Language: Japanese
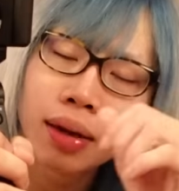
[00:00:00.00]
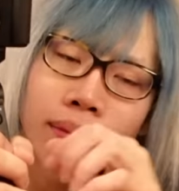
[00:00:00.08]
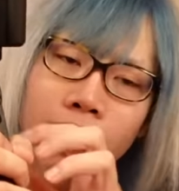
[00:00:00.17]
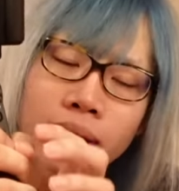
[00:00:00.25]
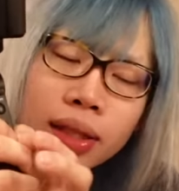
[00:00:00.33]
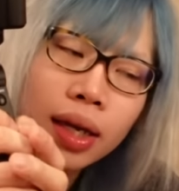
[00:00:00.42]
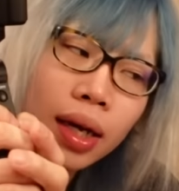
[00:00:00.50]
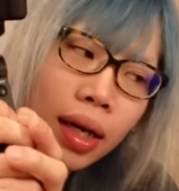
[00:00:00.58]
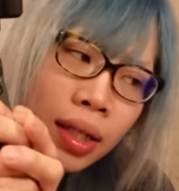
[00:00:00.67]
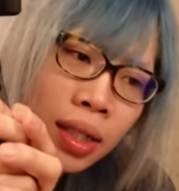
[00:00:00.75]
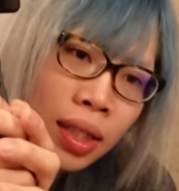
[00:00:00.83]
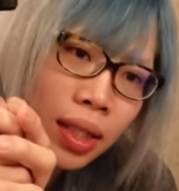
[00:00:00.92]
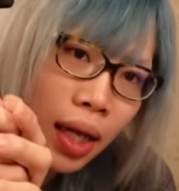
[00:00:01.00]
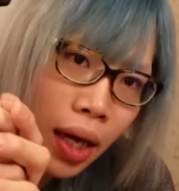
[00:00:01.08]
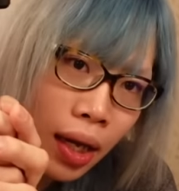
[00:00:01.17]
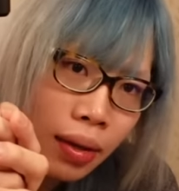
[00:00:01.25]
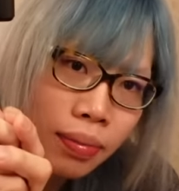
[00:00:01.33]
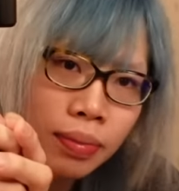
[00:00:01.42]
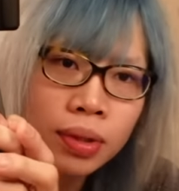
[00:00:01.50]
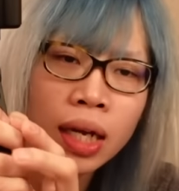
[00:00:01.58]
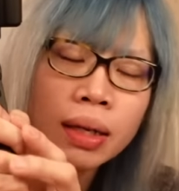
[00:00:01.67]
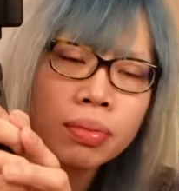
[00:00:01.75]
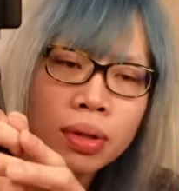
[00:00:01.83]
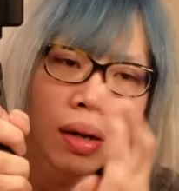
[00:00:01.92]
また明日、
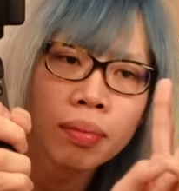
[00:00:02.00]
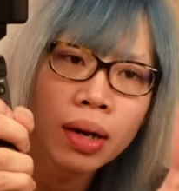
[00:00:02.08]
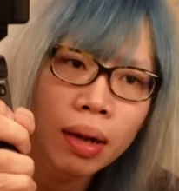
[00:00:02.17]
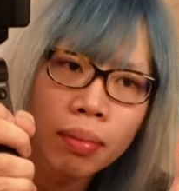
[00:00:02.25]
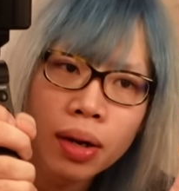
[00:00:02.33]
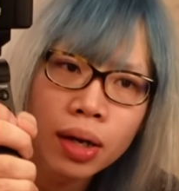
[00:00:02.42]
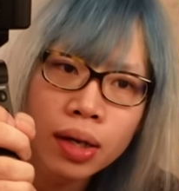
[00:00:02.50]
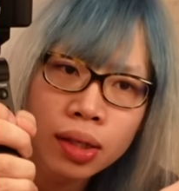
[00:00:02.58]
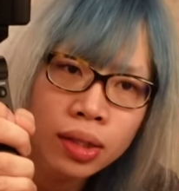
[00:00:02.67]
ライブ頑張りま